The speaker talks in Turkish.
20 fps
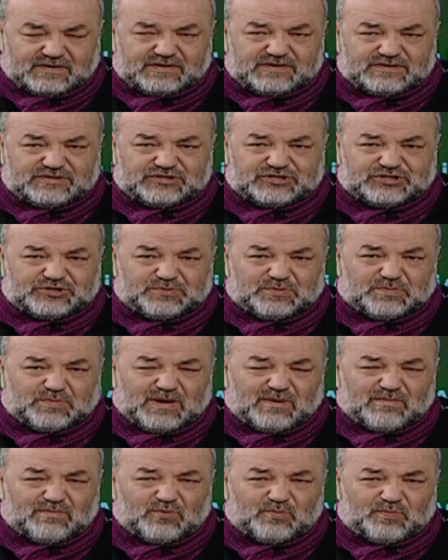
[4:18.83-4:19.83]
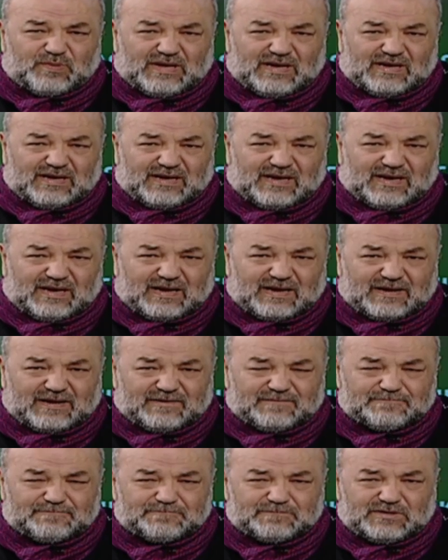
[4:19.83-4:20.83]
Şimdi ben bu
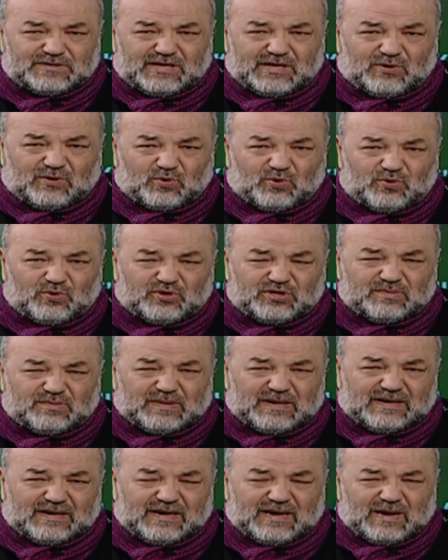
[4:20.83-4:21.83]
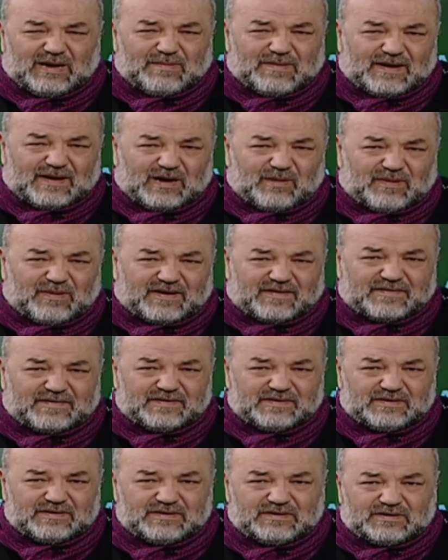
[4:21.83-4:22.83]
belgeyle, diğer 12 belgeyle beraber
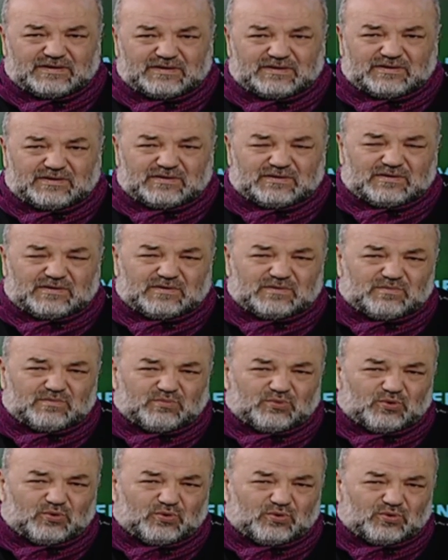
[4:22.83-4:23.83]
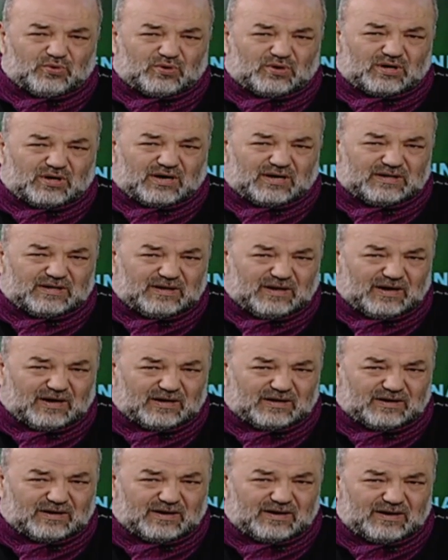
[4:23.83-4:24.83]
bu kadın
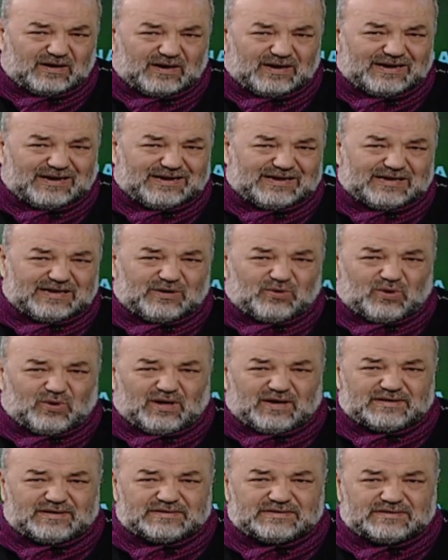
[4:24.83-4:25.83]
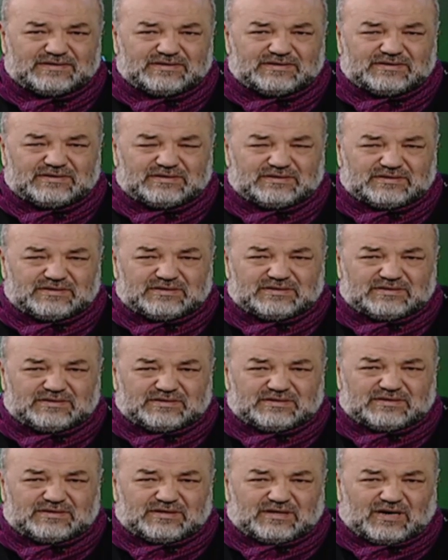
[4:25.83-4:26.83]
haklarıyla ilgili olan
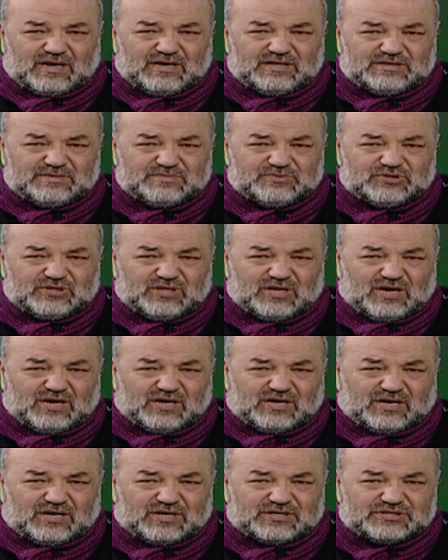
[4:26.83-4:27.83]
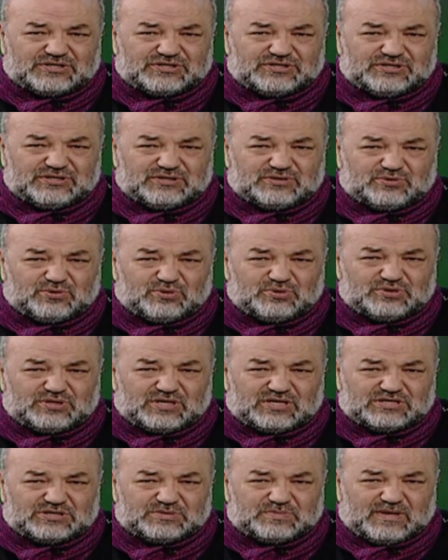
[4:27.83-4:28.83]
ayrımcılığa karşı
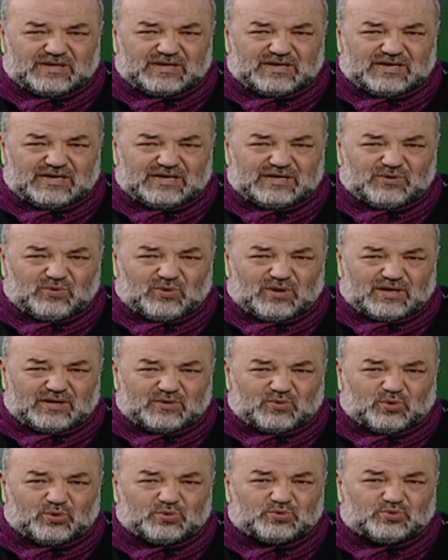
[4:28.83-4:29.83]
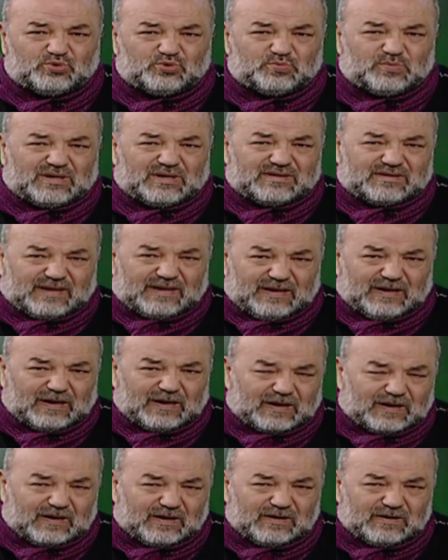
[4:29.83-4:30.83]
sözleşmeyle ilgili olan 30
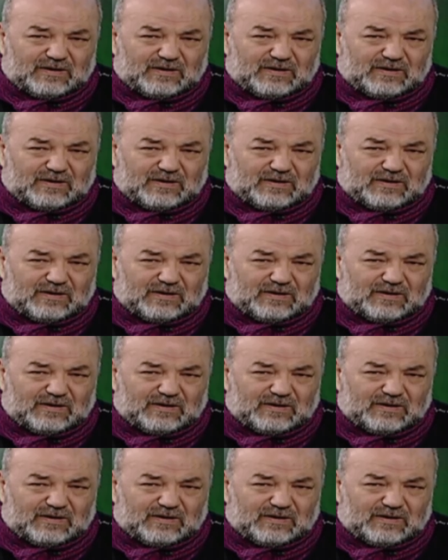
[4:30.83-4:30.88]
maddeyle